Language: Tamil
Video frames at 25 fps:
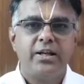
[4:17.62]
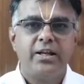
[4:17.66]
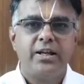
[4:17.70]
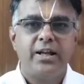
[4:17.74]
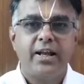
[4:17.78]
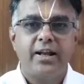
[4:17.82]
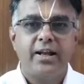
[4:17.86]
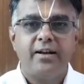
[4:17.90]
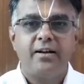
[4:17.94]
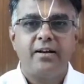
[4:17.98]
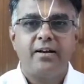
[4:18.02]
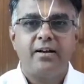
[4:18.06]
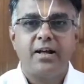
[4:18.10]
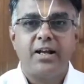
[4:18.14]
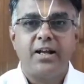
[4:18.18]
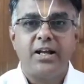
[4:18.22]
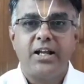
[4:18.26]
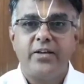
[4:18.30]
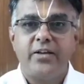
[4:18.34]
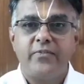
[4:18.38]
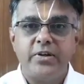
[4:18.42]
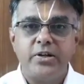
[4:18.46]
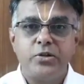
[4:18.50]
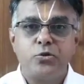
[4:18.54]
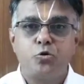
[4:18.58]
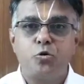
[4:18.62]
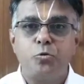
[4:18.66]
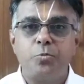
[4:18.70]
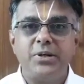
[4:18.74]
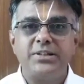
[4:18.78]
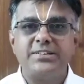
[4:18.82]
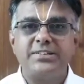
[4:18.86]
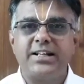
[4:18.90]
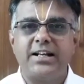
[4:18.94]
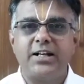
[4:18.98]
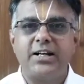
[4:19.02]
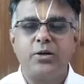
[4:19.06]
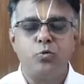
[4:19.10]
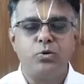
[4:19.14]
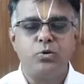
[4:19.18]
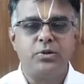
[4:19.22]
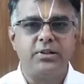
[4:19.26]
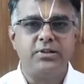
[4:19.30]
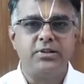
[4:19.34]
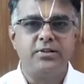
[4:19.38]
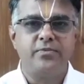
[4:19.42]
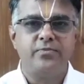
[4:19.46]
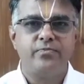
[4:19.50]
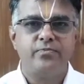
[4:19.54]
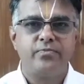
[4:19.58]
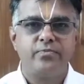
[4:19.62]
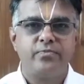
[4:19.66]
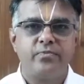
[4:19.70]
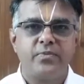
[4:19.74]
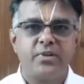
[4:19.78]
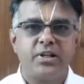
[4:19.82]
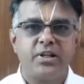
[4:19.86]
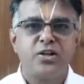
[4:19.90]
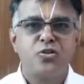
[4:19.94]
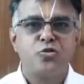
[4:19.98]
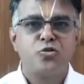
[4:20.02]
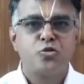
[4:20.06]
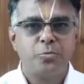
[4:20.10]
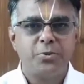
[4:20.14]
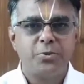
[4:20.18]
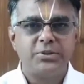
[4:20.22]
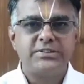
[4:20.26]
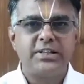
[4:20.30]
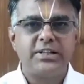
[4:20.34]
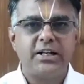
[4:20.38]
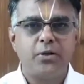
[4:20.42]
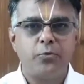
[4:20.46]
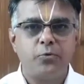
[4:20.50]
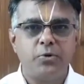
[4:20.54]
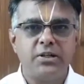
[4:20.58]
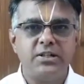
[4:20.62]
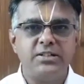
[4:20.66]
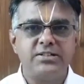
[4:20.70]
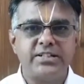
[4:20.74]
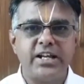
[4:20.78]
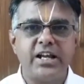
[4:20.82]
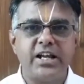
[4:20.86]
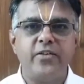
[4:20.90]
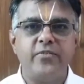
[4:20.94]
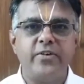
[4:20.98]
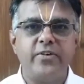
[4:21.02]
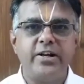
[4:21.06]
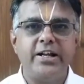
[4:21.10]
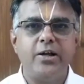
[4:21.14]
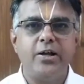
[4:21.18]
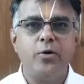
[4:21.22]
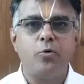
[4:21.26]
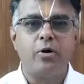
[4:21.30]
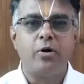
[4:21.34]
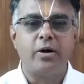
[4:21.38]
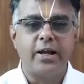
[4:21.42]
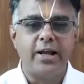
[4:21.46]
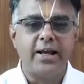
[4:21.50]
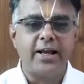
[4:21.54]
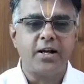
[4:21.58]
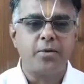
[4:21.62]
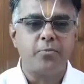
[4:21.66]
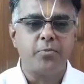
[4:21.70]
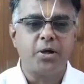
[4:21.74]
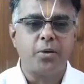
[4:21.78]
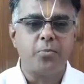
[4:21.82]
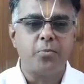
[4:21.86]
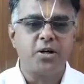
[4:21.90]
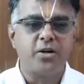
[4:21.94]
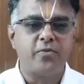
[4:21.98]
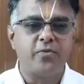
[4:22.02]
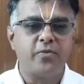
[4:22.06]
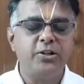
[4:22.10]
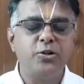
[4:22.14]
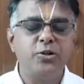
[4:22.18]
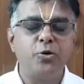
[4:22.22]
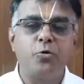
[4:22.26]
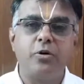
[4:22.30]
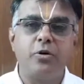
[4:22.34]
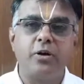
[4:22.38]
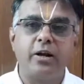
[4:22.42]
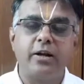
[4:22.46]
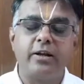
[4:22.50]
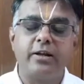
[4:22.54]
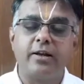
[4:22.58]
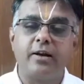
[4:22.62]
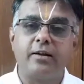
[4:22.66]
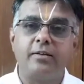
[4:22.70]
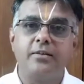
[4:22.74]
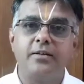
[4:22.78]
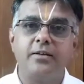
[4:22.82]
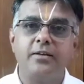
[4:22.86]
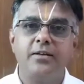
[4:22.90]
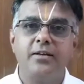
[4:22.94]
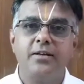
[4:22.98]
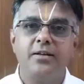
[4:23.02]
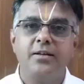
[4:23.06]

ஏனென்றால் இவை சுப செலவுகள் சுப செலவுகள் செய்ய வேண்டிய ஒரு நேரம் நமக்கு வந்து கொண்டிருக்கிறது